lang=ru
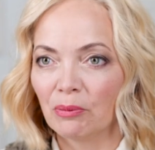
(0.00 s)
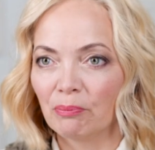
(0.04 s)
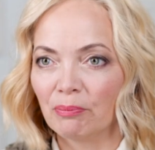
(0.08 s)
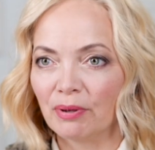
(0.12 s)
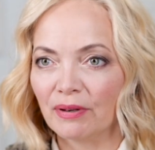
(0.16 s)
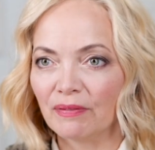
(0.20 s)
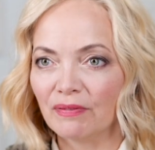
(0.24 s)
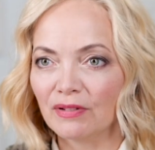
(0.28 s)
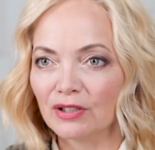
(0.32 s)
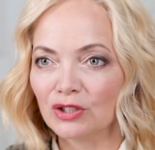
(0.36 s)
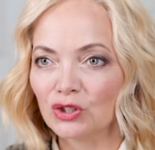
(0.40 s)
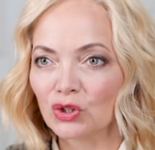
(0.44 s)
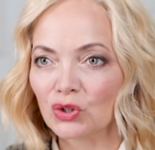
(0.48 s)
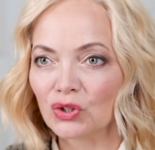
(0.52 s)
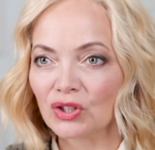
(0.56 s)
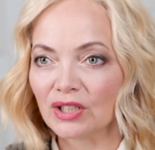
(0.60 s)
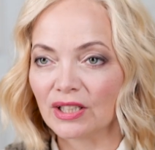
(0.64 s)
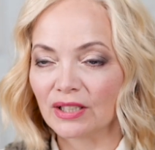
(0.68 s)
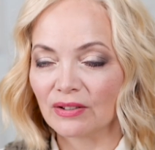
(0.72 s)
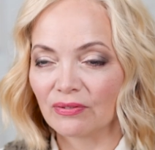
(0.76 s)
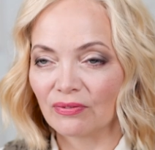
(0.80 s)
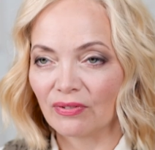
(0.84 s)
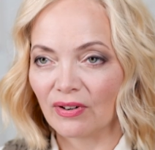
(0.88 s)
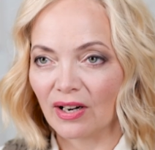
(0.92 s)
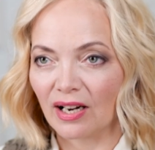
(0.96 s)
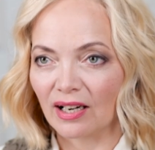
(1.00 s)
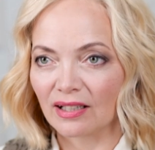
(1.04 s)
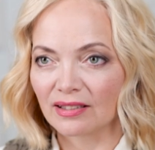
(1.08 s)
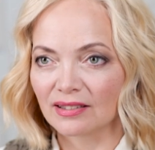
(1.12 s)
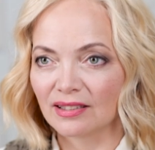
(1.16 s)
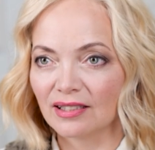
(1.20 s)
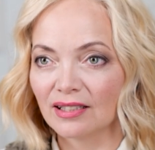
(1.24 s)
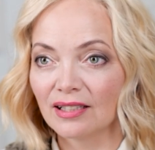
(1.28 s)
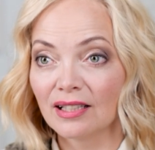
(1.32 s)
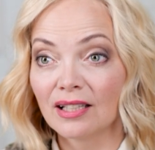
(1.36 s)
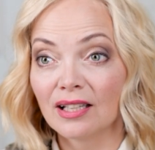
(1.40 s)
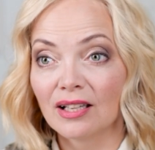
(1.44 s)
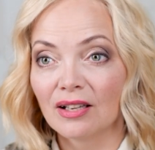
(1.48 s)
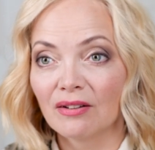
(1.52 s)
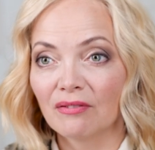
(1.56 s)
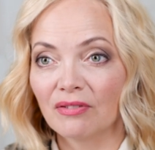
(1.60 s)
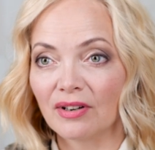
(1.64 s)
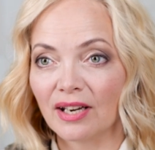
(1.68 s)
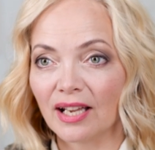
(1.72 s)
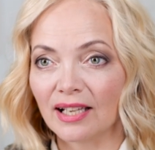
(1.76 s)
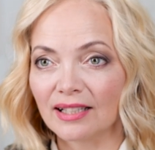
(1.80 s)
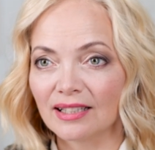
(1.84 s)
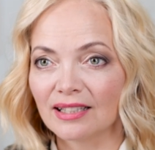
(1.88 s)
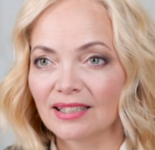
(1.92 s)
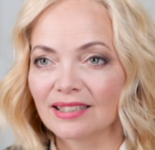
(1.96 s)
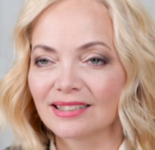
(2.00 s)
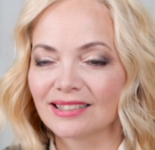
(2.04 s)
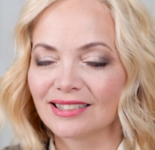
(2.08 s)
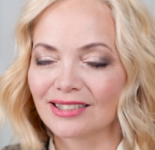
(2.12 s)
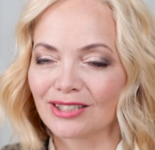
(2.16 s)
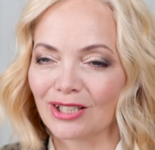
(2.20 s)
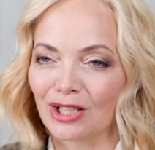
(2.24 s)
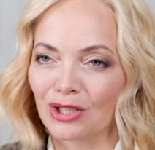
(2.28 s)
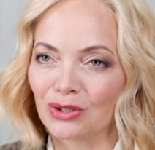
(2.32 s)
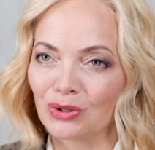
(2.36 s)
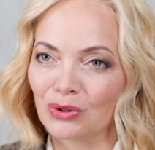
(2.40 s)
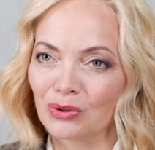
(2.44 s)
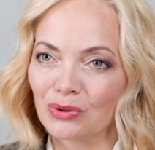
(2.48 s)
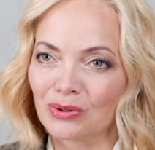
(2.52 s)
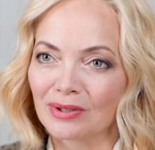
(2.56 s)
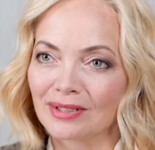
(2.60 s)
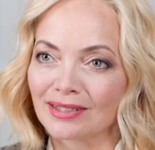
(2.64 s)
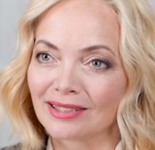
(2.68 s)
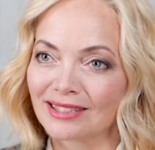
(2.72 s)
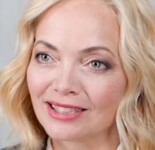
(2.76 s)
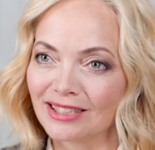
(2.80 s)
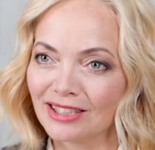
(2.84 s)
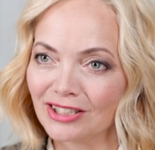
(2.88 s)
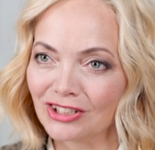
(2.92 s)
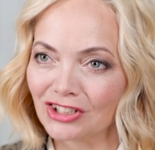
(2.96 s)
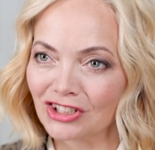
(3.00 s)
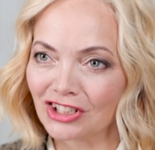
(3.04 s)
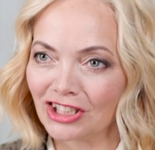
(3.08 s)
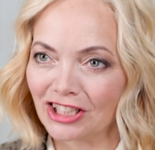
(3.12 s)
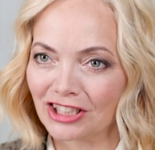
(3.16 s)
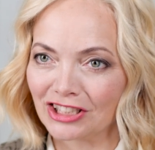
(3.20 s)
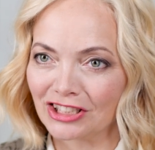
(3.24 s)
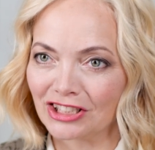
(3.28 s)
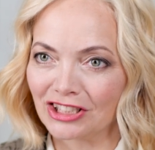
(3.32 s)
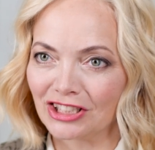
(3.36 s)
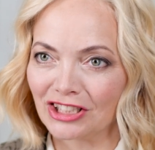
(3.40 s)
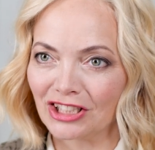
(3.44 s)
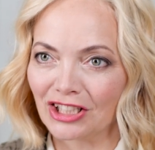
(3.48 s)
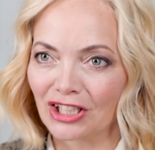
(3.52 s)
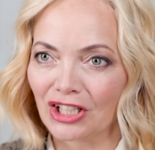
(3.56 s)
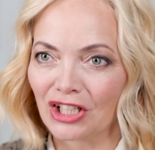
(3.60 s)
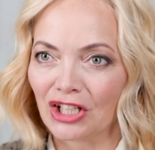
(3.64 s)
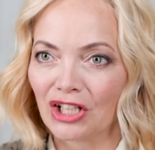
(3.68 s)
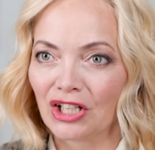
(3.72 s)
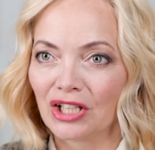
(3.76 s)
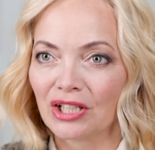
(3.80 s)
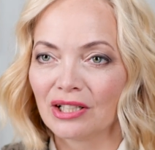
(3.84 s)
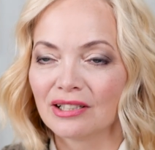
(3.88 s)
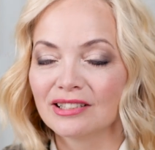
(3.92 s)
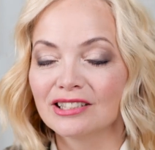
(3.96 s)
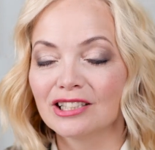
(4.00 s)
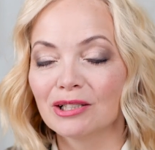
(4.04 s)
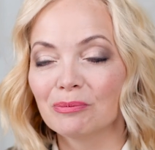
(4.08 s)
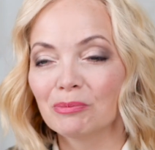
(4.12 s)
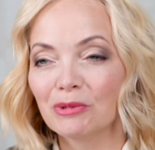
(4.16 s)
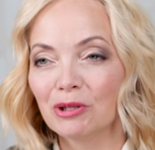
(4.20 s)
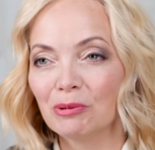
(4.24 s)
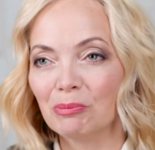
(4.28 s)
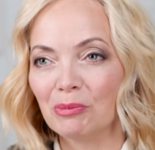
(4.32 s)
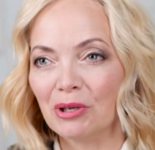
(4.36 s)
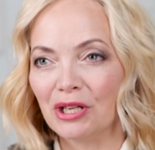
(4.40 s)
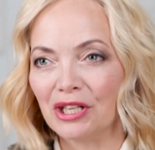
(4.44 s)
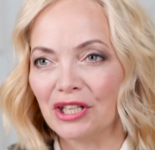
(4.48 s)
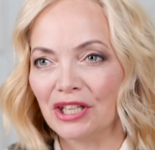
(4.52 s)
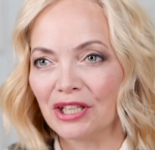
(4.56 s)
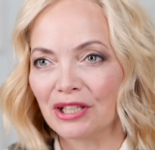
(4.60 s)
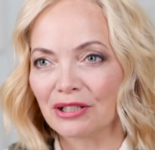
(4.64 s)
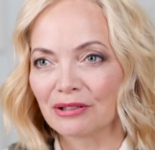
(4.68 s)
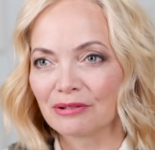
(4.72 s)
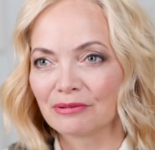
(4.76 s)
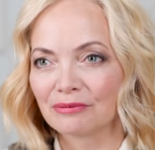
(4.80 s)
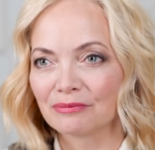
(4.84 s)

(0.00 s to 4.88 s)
Приведенные факты вряд ли станут сенсацией. Тем не менее,